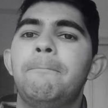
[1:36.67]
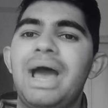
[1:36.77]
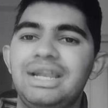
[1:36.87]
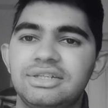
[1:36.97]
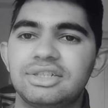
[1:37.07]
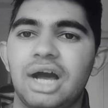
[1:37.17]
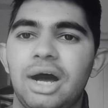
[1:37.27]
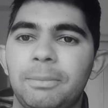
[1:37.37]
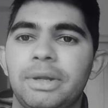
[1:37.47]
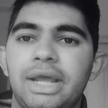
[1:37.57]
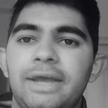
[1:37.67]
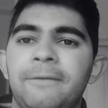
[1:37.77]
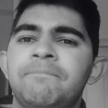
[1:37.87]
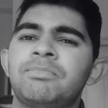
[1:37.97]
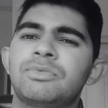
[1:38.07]
बैलेंस कहाँ पर
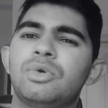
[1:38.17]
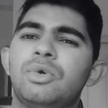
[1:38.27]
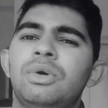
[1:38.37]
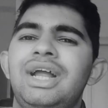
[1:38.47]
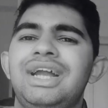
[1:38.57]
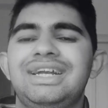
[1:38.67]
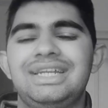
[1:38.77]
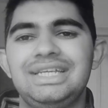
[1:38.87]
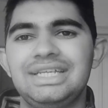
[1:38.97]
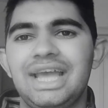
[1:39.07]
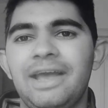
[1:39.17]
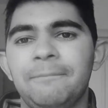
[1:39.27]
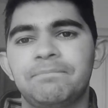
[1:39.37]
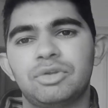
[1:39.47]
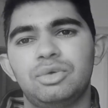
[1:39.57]
है तो ठीक है
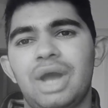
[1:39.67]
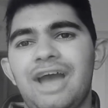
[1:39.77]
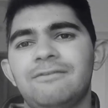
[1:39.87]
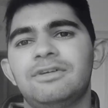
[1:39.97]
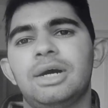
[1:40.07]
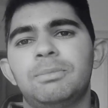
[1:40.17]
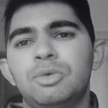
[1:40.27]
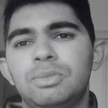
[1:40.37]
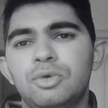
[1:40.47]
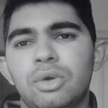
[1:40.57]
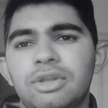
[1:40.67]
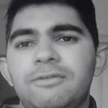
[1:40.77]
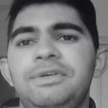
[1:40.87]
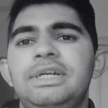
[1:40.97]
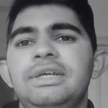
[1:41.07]
यू हैव अ बूमो ऑन
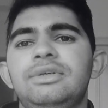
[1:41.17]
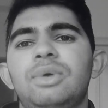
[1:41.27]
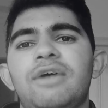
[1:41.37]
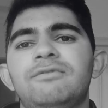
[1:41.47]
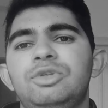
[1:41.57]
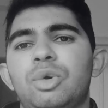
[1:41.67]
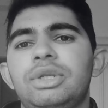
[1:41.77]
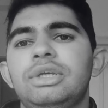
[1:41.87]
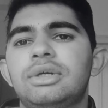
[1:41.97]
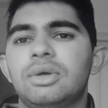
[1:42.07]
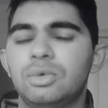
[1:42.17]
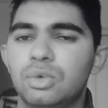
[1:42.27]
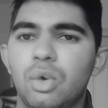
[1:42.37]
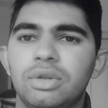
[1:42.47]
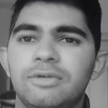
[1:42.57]
द फील्ड यू हैव जॉनी
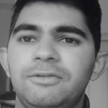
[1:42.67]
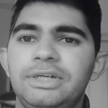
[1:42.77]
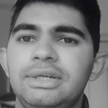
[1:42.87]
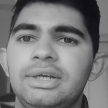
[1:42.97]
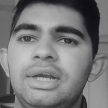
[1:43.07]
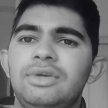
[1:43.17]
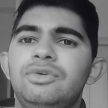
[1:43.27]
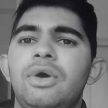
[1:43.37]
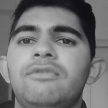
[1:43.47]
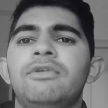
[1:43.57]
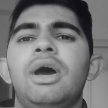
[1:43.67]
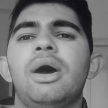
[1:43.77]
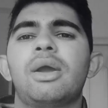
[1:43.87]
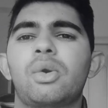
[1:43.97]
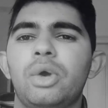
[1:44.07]
कोको ऑन द फील्ड यू हैव
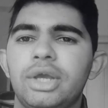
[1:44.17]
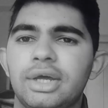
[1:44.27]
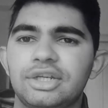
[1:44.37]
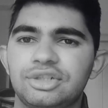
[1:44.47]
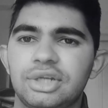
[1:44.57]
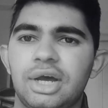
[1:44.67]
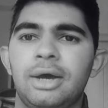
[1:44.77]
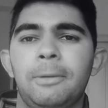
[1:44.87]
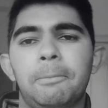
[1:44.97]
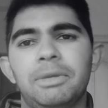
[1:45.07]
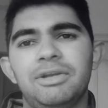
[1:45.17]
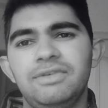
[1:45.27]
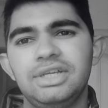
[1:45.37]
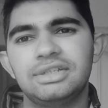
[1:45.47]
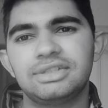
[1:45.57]
रॉय कृष्णा
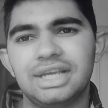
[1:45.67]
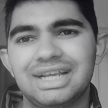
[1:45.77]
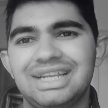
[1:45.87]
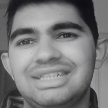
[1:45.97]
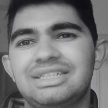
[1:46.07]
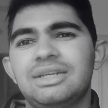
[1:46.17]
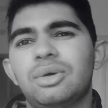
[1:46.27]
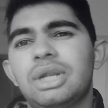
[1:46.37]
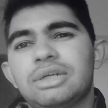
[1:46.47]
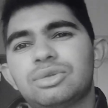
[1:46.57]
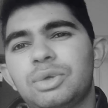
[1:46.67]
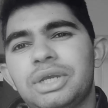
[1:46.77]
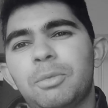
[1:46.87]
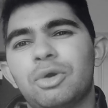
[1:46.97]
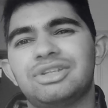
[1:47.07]
मनवीर सिंह लिस्टन कोलासो
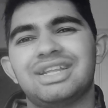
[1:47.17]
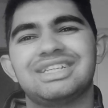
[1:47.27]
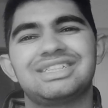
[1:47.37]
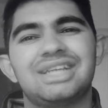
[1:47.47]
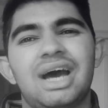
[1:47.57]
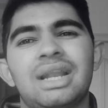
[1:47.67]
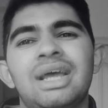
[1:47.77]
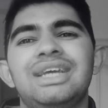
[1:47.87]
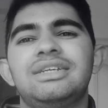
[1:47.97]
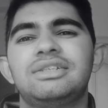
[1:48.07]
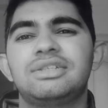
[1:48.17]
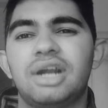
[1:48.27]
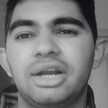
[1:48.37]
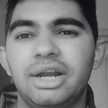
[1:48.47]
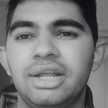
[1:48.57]
एक बहुत ज़्यादा स्टार
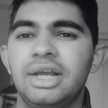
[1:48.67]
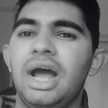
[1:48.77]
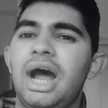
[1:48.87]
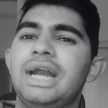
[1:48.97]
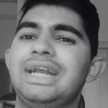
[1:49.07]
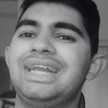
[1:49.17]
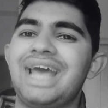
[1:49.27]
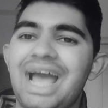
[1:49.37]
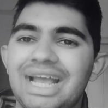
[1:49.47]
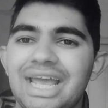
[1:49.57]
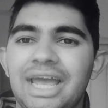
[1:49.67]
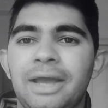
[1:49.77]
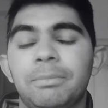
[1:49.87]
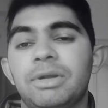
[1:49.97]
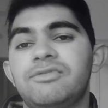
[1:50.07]
स्टडेड अटैक है
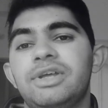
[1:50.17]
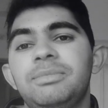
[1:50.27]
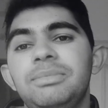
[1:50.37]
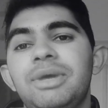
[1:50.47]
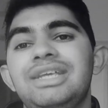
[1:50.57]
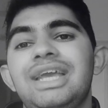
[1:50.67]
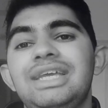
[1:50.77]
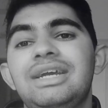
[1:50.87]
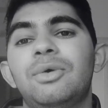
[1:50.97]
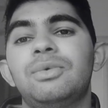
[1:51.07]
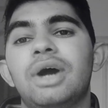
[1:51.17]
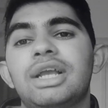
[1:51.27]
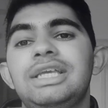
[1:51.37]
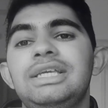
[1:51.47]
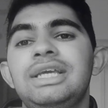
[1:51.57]
पर फिर भी मैं यही कहूँगा
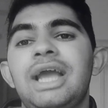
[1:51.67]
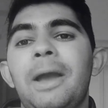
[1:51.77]
कि